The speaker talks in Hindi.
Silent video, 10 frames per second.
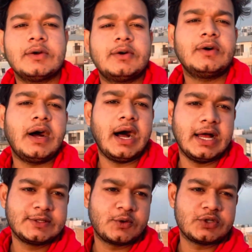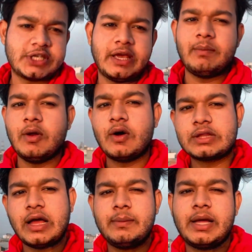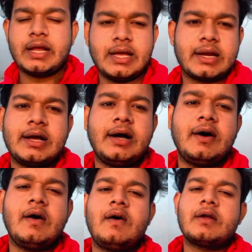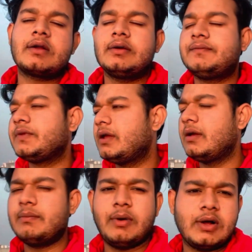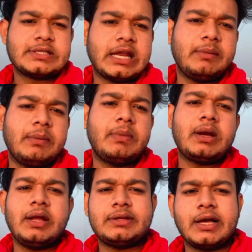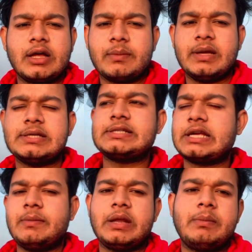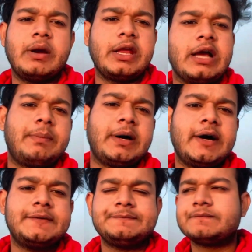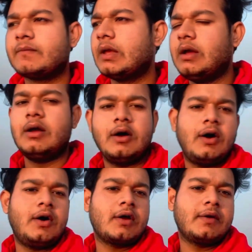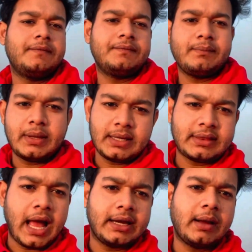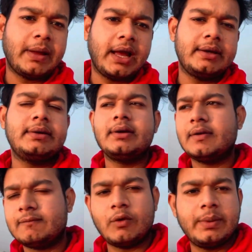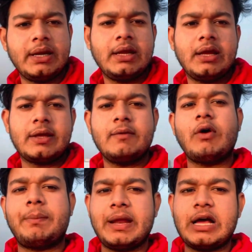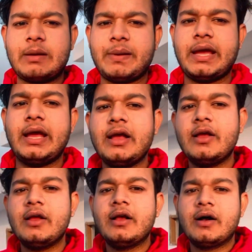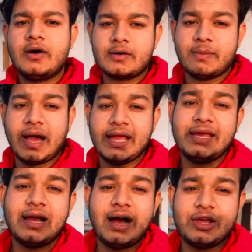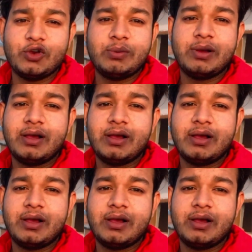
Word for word: तो आज कुछ ये ब्लॉग था हमारे घर का और बहुत सारे मेंबर नहीं थे घर में जैसे कि मेरी बड़ी आपा और मेरी ताहिरा बहन वो भी नहीं है कि वो अपने घर पे है और भाई अयूब